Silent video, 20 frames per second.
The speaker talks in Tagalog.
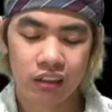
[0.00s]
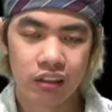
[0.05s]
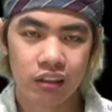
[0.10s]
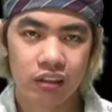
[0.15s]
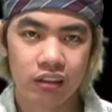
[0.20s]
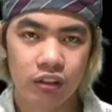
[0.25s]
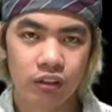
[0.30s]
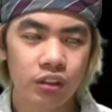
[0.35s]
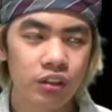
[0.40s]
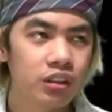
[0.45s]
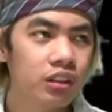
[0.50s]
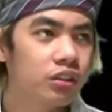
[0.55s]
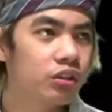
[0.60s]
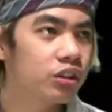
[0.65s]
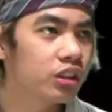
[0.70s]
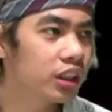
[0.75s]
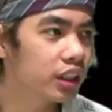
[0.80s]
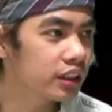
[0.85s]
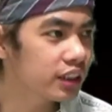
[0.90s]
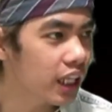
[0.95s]
Yun yung
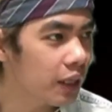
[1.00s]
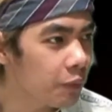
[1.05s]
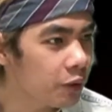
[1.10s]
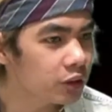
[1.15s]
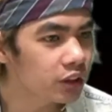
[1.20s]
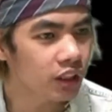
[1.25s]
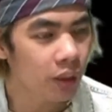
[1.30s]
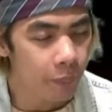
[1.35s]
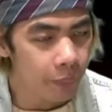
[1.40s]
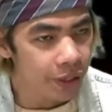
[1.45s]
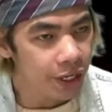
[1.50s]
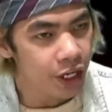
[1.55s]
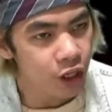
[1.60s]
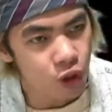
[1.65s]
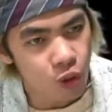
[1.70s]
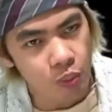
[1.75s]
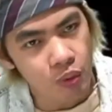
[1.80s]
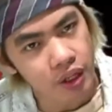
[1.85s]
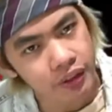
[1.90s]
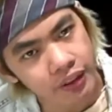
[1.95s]
sinasabi mo, sige pre,
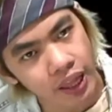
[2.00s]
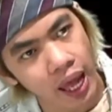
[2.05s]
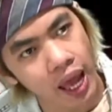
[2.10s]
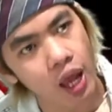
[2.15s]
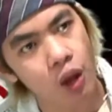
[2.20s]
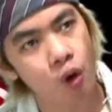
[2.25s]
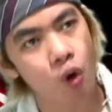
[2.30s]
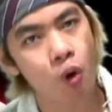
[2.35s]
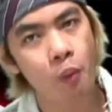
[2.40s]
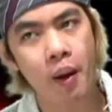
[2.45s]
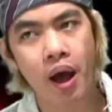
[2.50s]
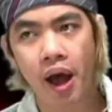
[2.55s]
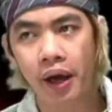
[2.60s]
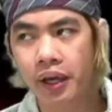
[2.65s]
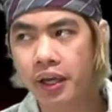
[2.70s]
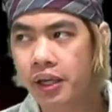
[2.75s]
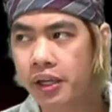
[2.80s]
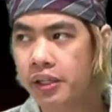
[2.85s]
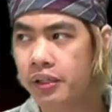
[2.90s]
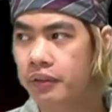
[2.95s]
inom lang tayo,
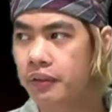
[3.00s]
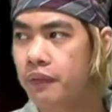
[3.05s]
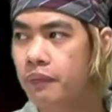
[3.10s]
bakit?